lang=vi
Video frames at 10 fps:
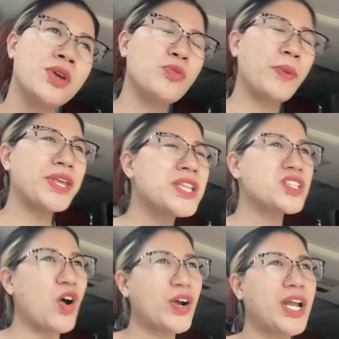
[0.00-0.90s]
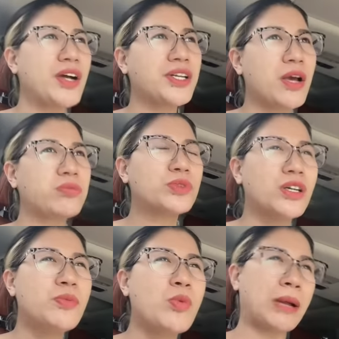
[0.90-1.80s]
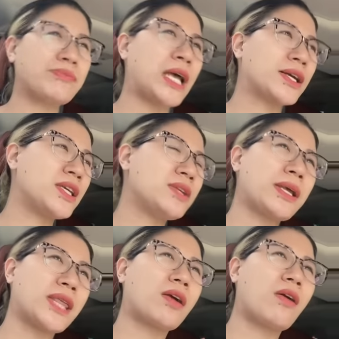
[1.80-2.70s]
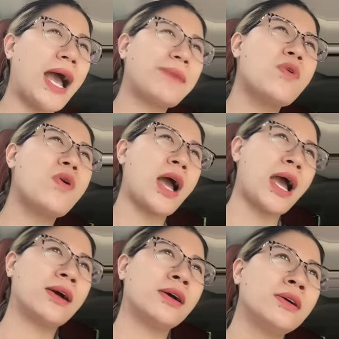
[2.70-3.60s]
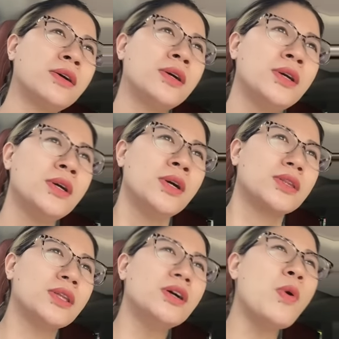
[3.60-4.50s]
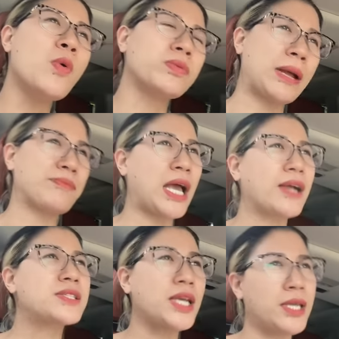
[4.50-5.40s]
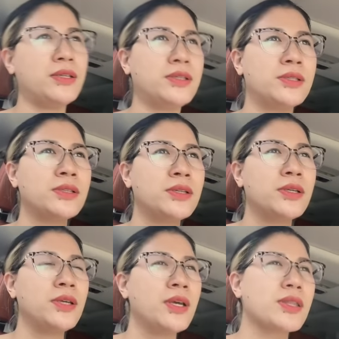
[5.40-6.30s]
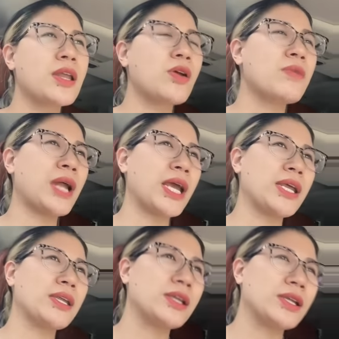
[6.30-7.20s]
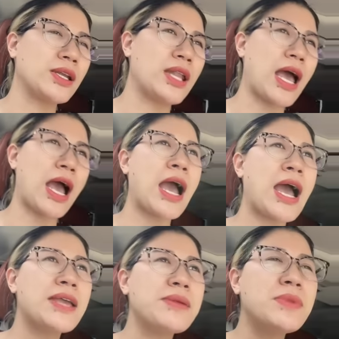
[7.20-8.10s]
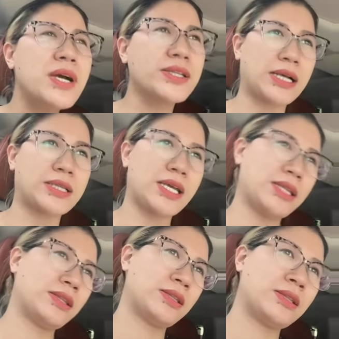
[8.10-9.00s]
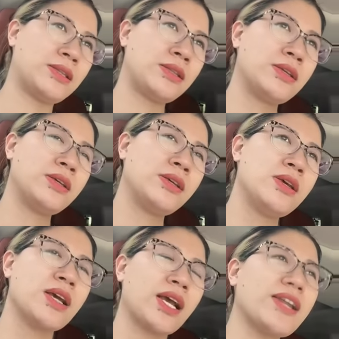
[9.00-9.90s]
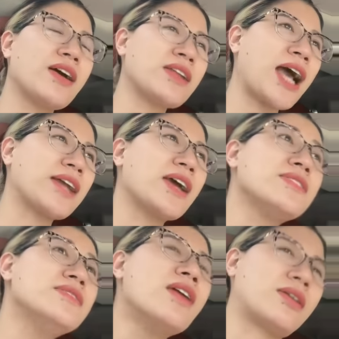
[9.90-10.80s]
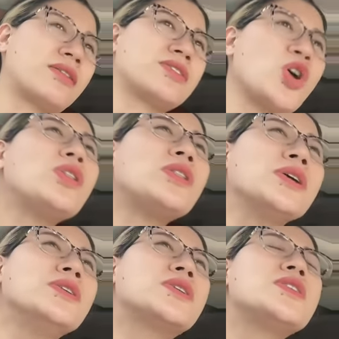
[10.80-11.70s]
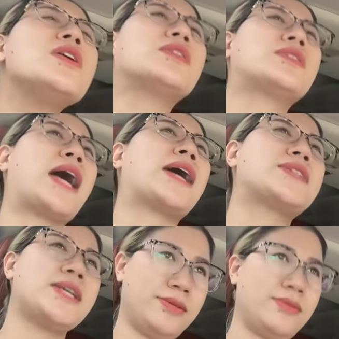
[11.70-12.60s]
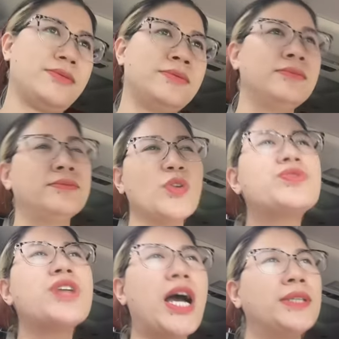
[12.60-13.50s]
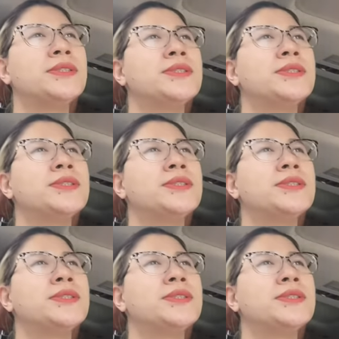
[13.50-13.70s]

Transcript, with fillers: Chúng mày nhìn rõ cái đơn đấy không? Từ mùng năm tháng chín mày thấy có ai mua hàng? Từ mùng năm tháng chín đến hôm nay là hai mươi tháng chín. Cái đơn hàng đấy được chốt từ trước tháng chín. Đúng chưa?